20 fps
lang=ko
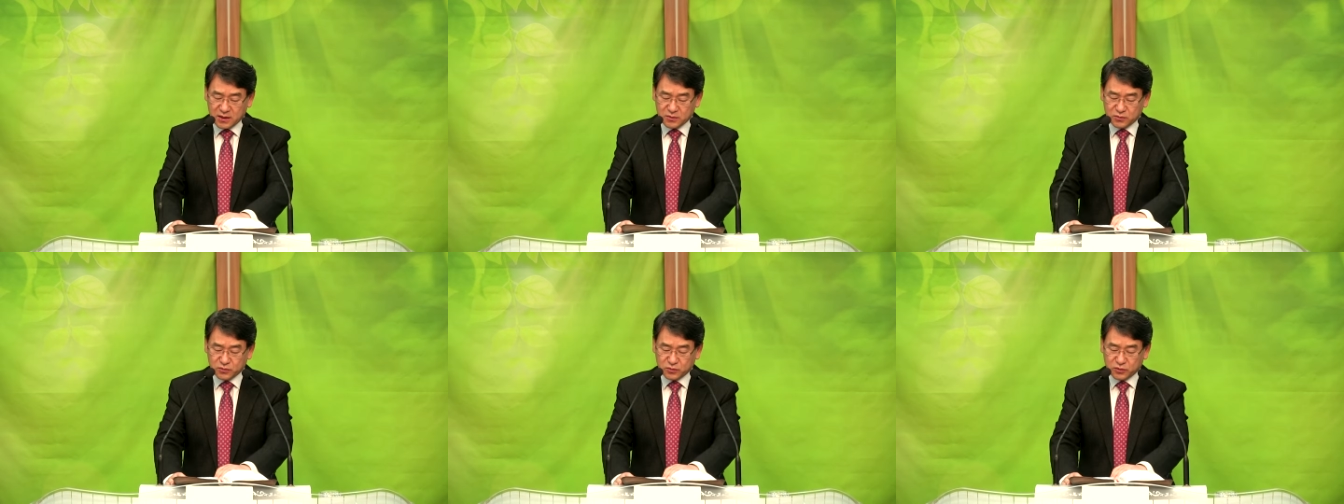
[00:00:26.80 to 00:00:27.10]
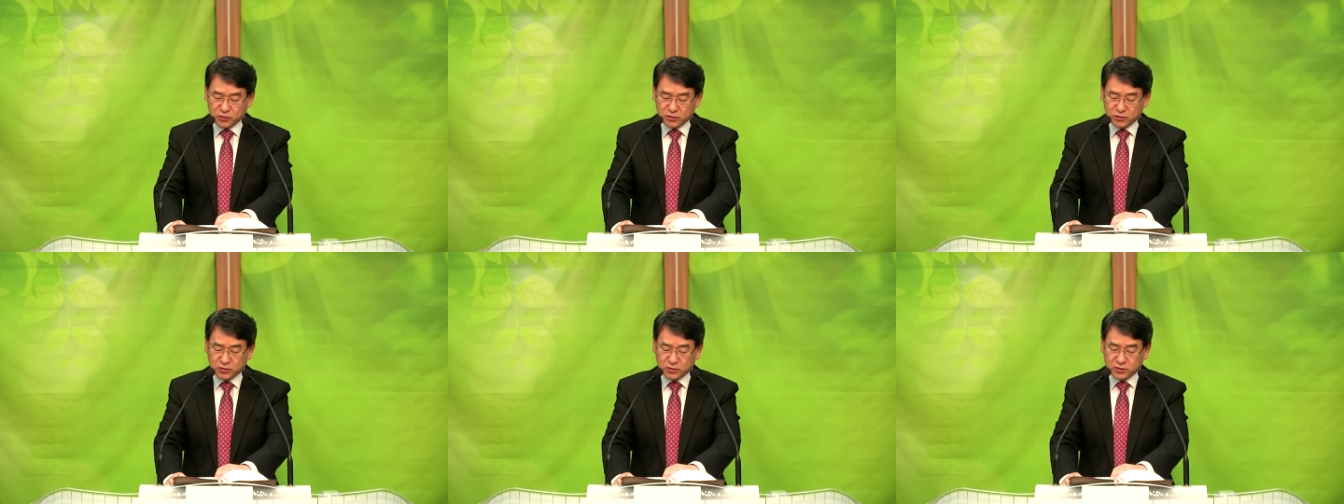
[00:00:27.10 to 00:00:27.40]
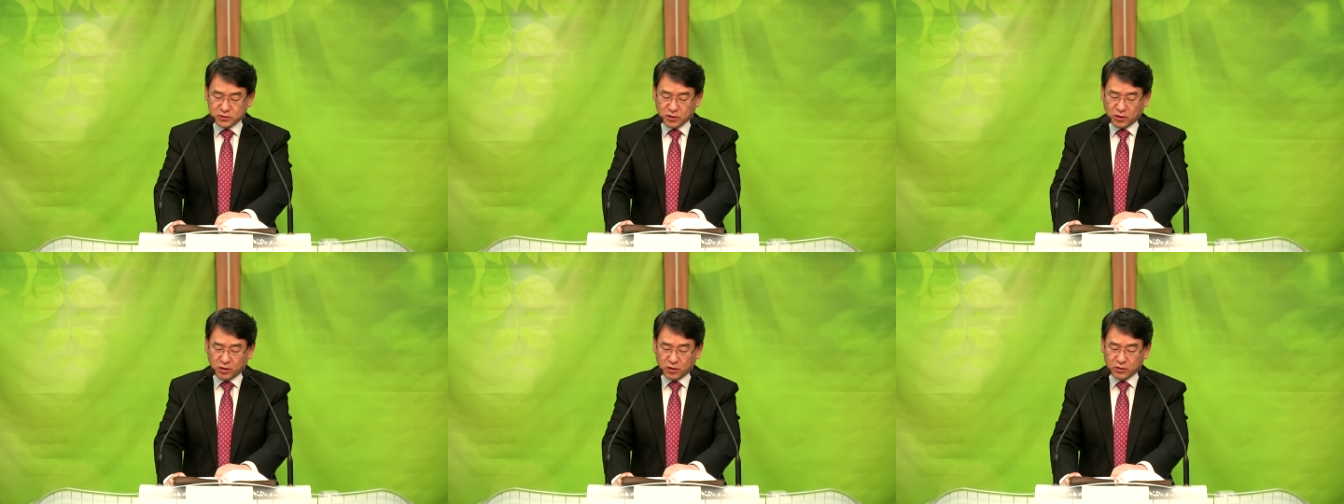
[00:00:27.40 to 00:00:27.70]

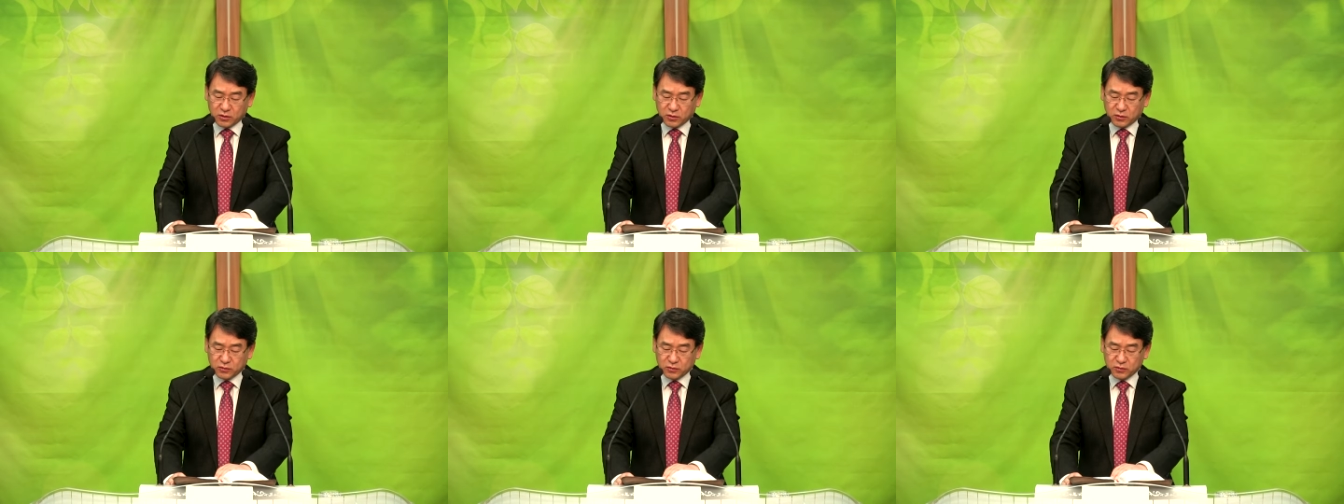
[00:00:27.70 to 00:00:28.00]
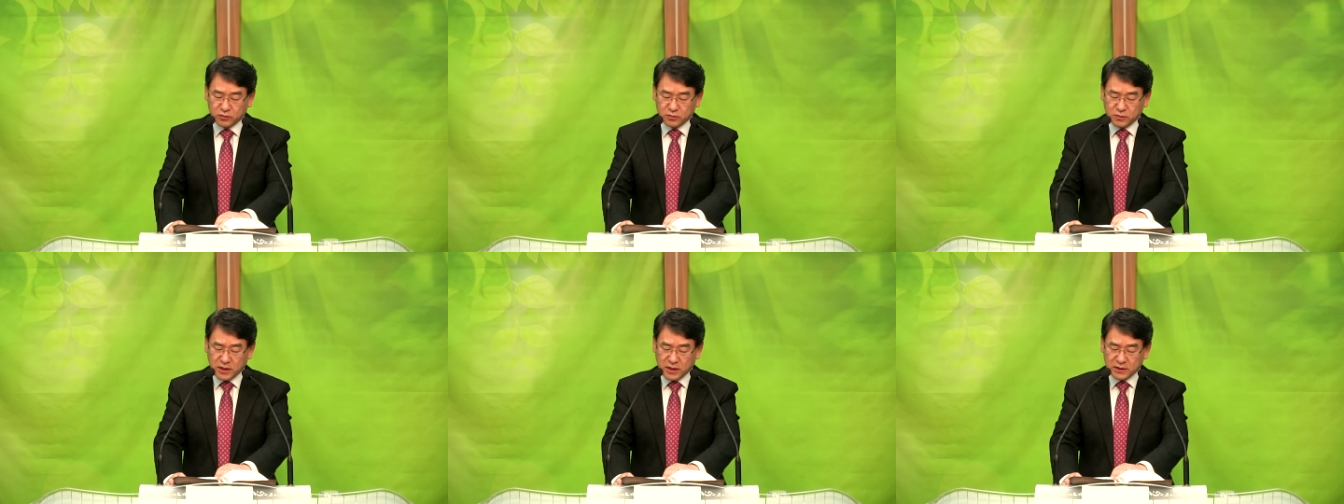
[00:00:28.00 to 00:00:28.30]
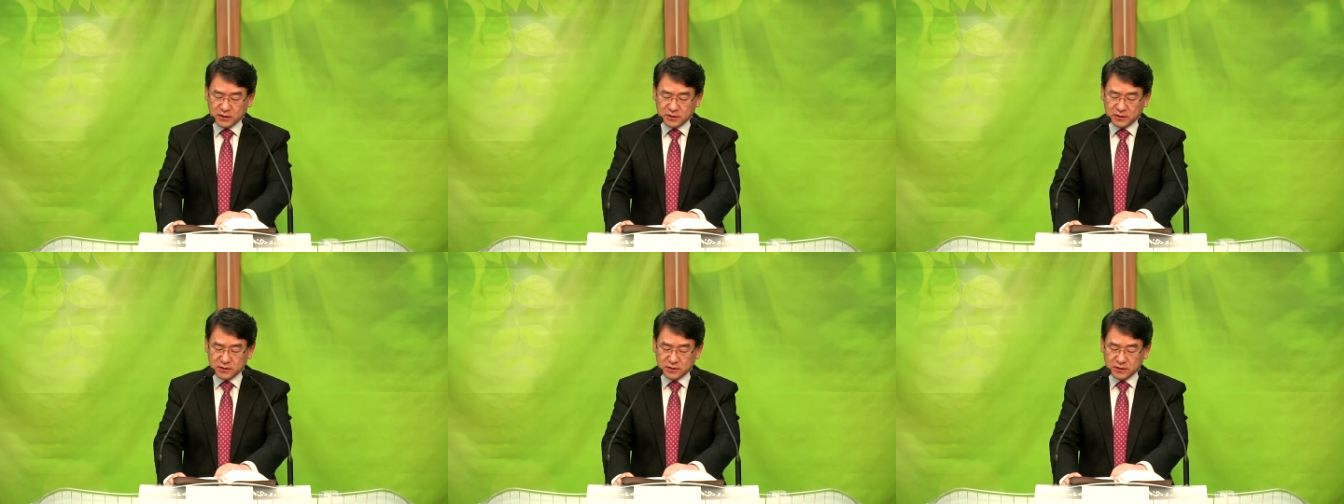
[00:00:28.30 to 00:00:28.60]
무릇 더러운
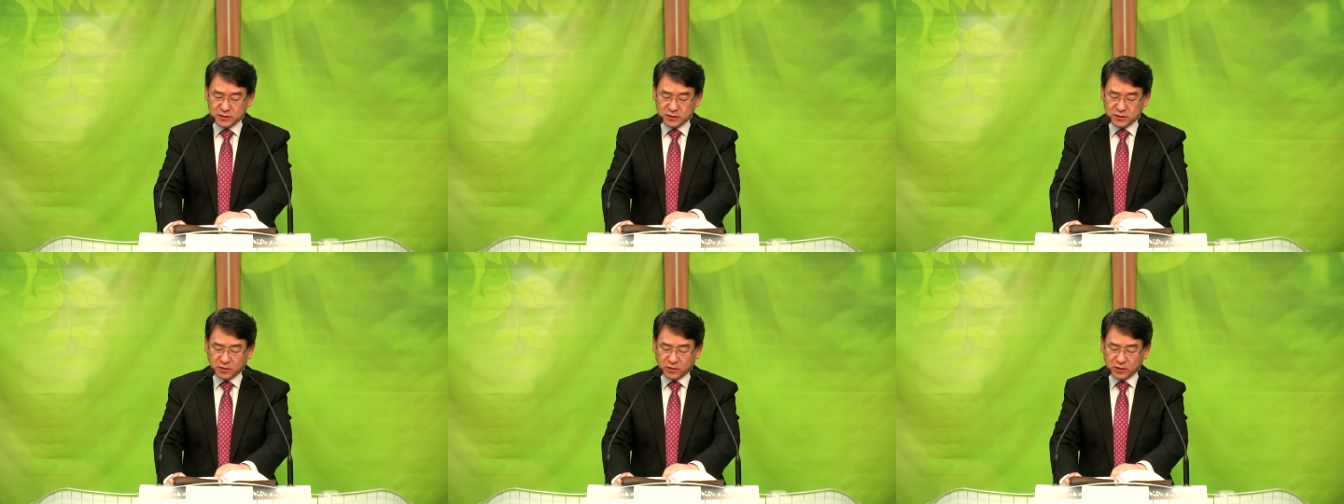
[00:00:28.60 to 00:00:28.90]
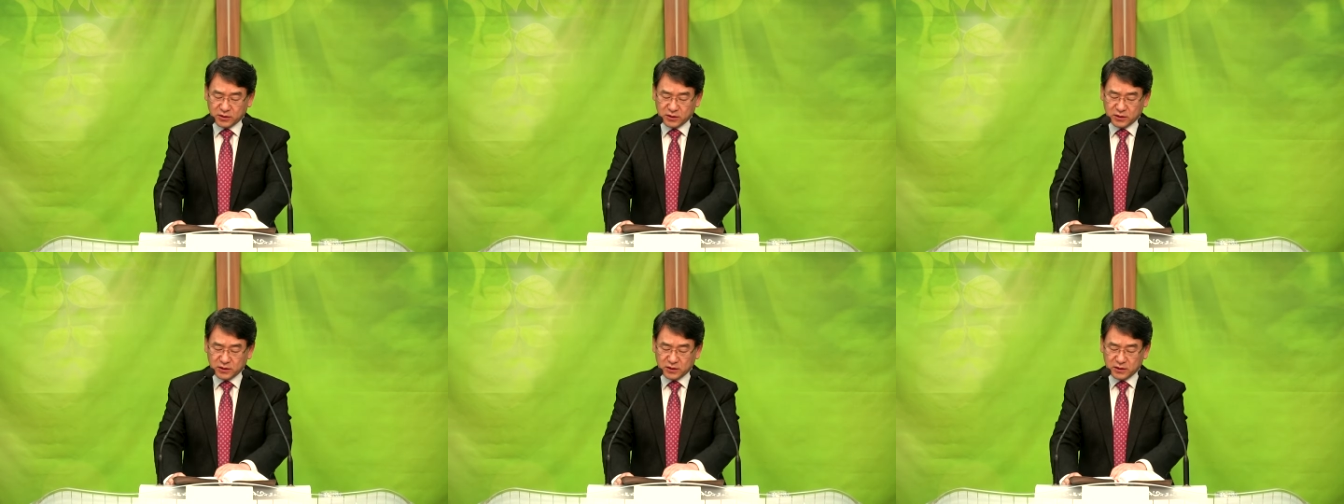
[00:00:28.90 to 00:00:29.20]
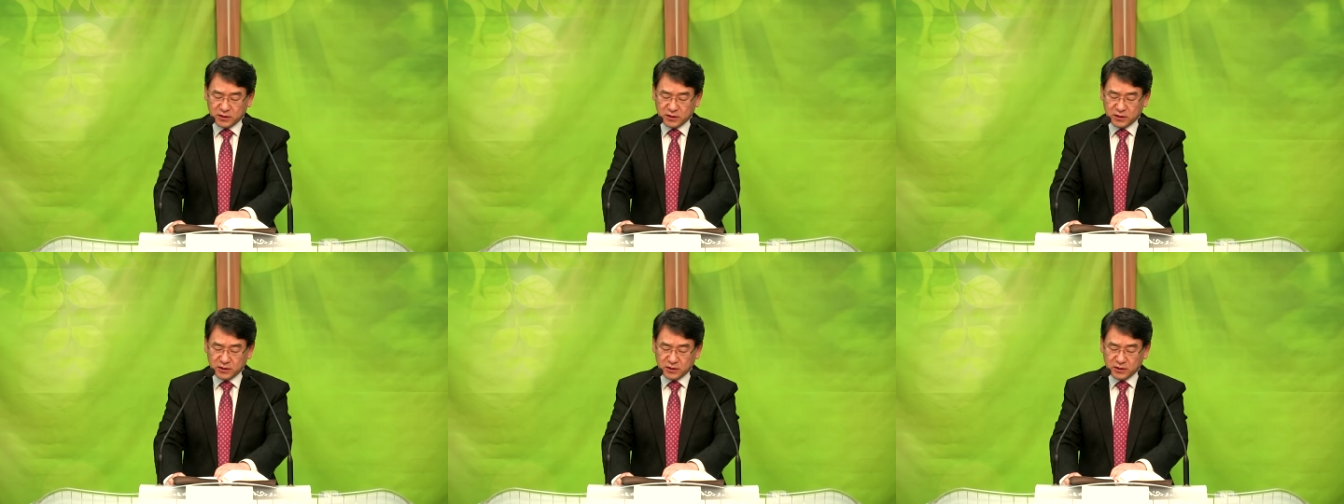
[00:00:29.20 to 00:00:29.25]
말은 너희